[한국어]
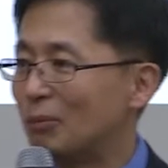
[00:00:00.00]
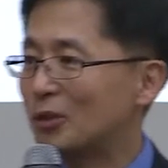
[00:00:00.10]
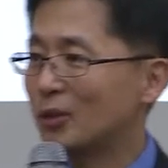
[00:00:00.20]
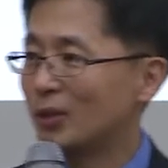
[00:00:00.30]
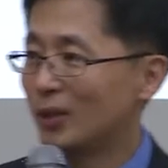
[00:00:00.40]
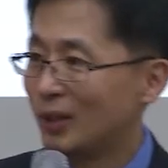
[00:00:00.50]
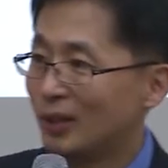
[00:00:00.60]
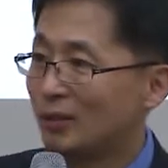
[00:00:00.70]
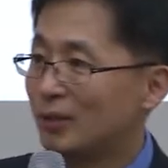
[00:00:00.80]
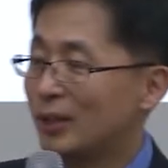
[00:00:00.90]
뭐죠?
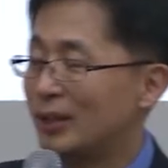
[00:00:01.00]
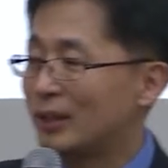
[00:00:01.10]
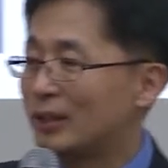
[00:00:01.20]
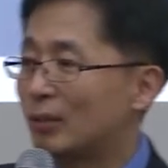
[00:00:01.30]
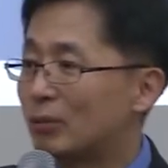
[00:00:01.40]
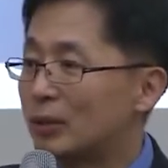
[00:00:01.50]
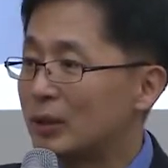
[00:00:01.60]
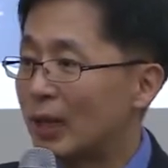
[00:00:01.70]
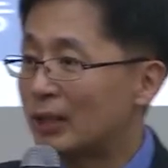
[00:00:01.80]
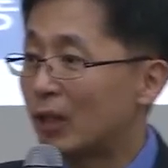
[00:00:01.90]
우리
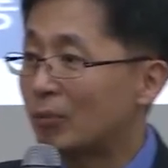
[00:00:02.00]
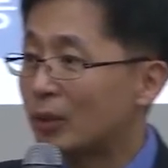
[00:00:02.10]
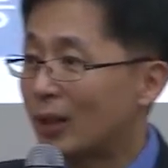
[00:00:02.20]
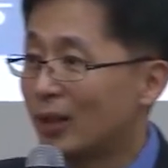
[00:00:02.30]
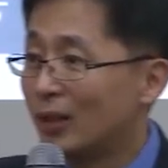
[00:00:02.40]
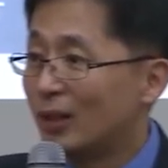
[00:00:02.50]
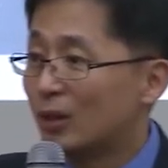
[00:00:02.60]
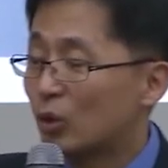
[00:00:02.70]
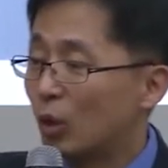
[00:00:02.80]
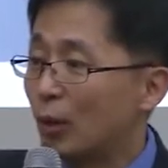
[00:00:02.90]
기업들이나 산업들의
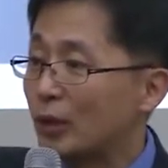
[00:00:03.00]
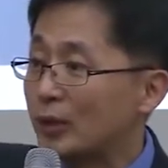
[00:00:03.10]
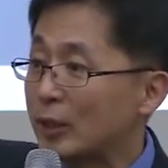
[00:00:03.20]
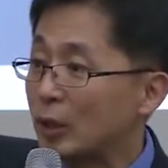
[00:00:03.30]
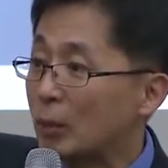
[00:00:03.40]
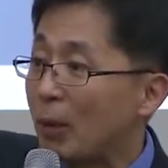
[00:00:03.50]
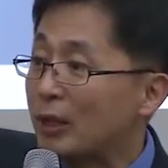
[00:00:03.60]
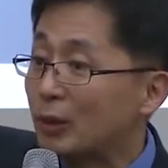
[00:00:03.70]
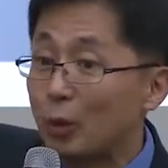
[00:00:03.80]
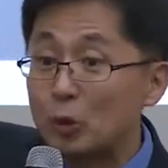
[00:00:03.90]
글로벌 경쟁력을 빨리
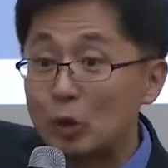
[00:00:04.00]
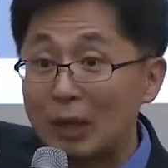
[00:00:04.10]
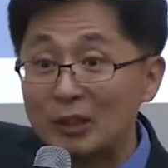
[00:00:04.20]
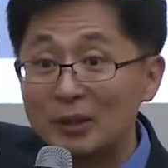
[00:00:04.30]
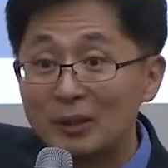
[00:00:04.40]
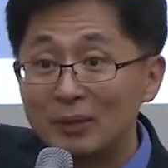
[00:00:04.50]
끌어올릴 수 있다면.